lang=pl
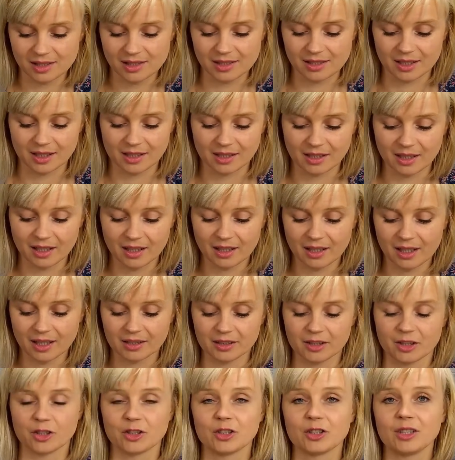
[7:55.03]
serię
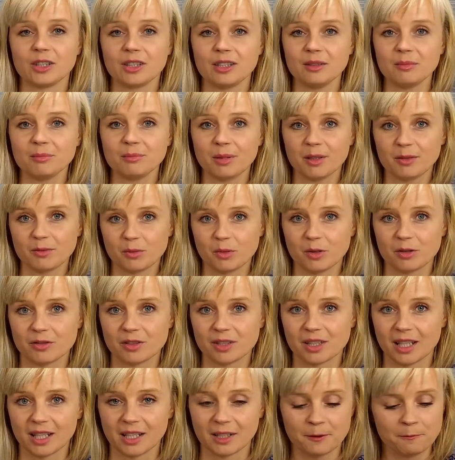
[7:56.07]
Agnieszki
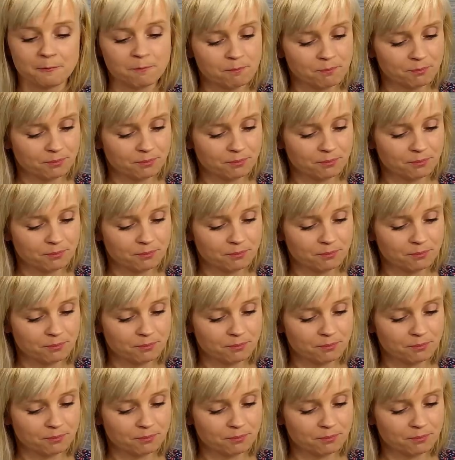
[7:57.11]
Pawłowskiej?